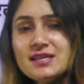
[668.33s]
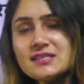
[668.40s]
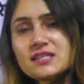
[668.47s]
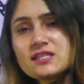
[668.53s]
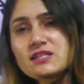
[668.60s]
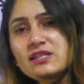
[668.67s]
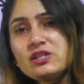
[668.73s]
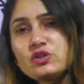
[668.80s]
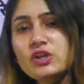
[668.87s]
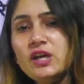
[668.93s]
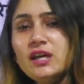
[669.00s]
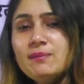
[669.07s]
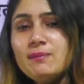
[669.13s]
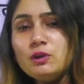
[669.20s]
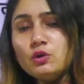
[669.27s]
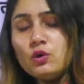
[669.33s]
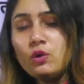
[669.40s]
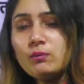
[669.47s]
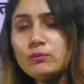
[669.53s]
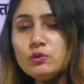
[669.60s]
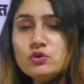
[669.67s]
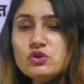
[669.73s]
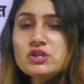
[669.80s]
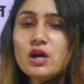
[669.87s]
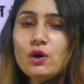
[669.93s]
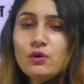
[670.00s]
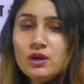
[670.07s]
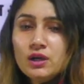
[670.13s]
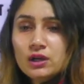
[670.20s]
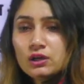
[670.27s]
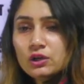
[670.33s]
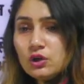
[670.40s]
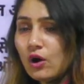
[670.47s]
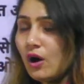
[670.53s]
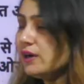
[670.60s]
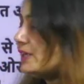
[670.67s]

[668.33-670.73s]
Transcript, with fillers: एस सी जेई में तो भूल जाओ नॉन